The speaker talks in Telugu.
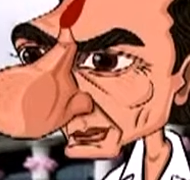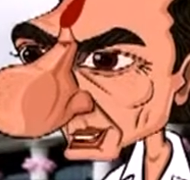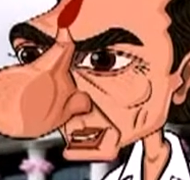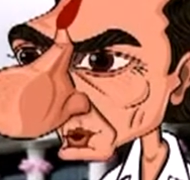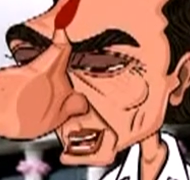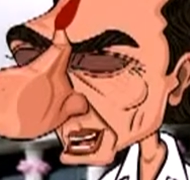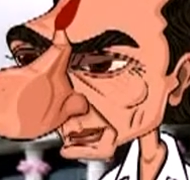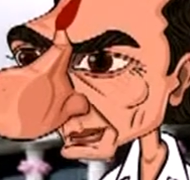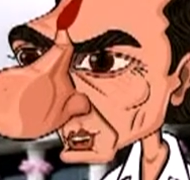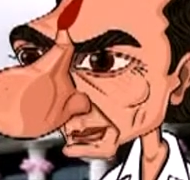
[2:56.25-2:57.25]
నా
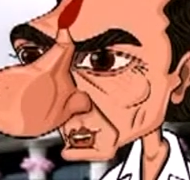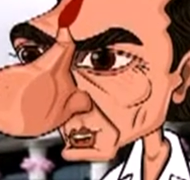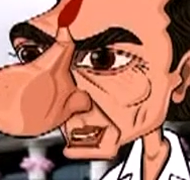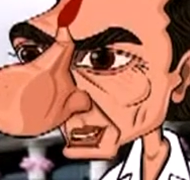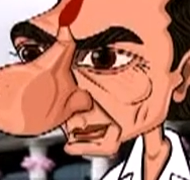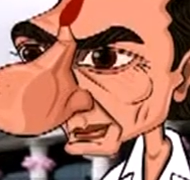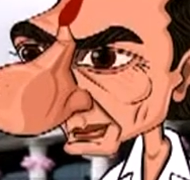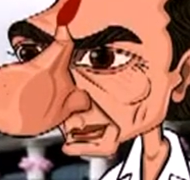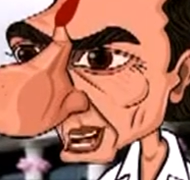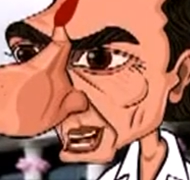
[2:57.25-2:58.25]
హైదరాబాద్ రోడ్ల మీద
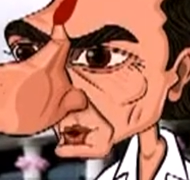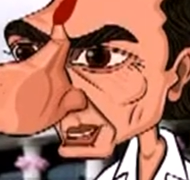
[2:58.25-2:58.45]
నీ